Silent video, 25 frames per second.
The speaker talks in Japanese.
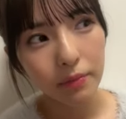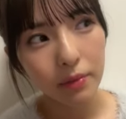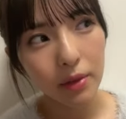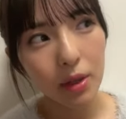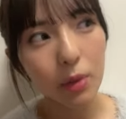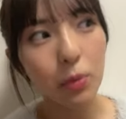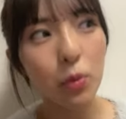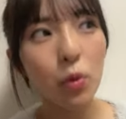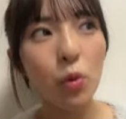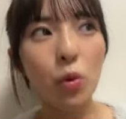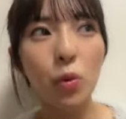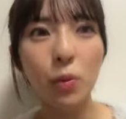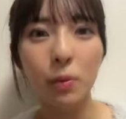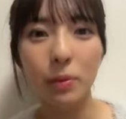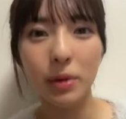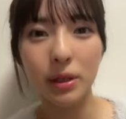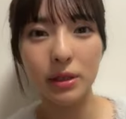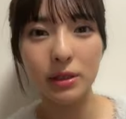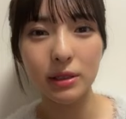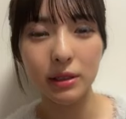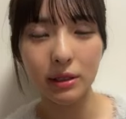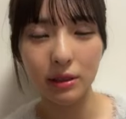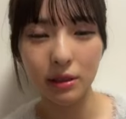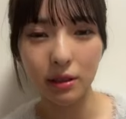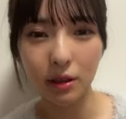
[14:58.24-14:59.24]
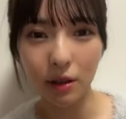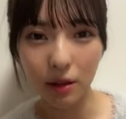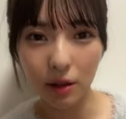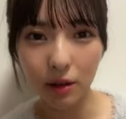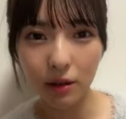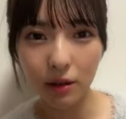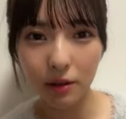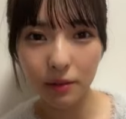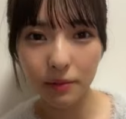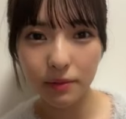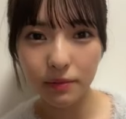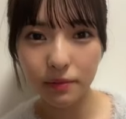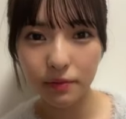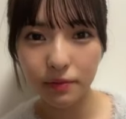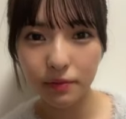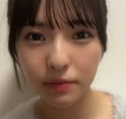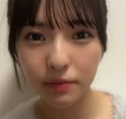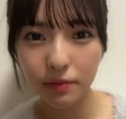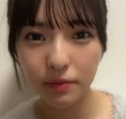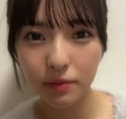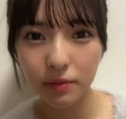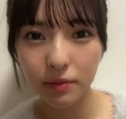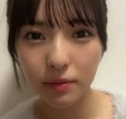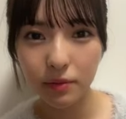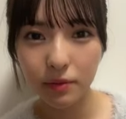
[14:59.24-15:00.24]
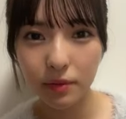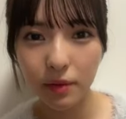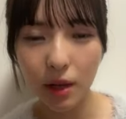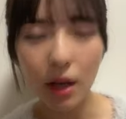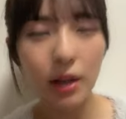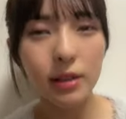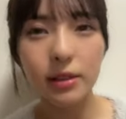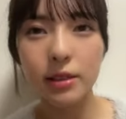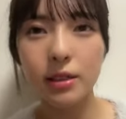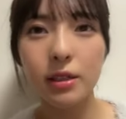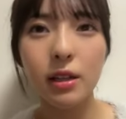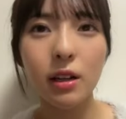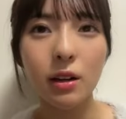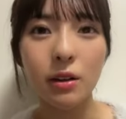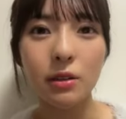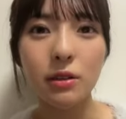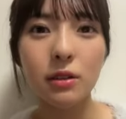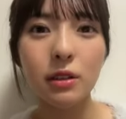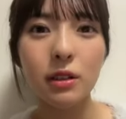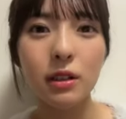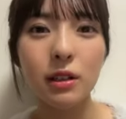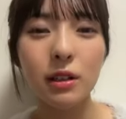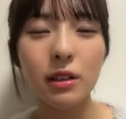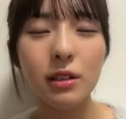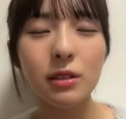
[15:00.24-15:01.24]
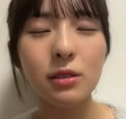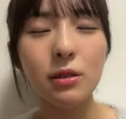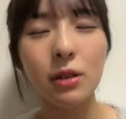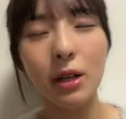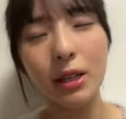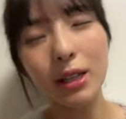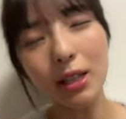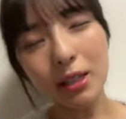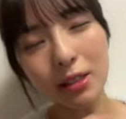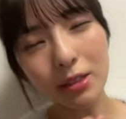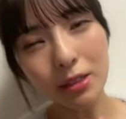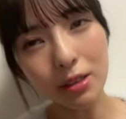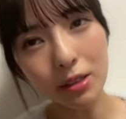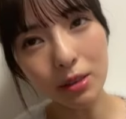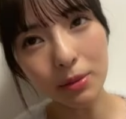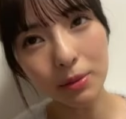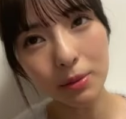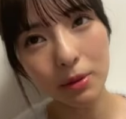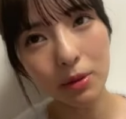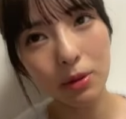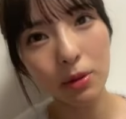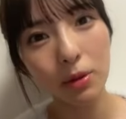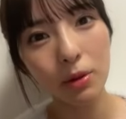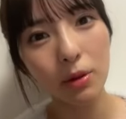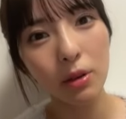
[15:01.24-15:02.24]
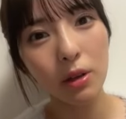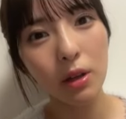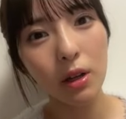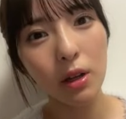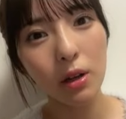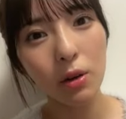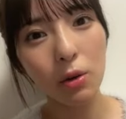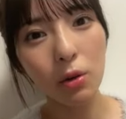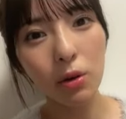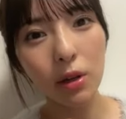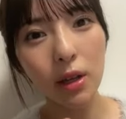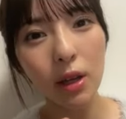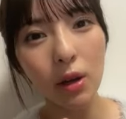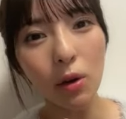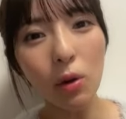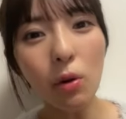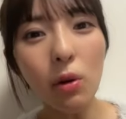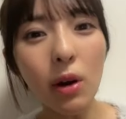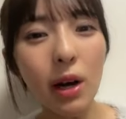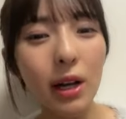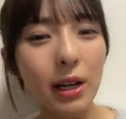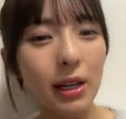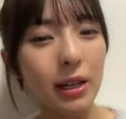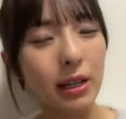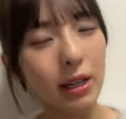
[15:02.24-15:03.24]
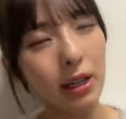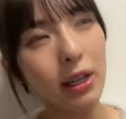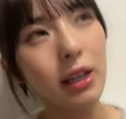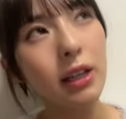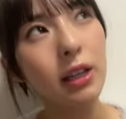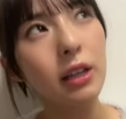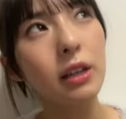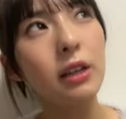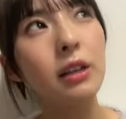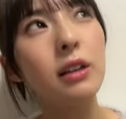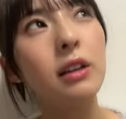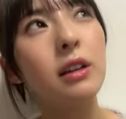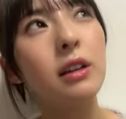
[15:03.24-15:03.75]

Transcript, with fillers: でも本番だったからあ違うそうガタチューブのロケ終わりに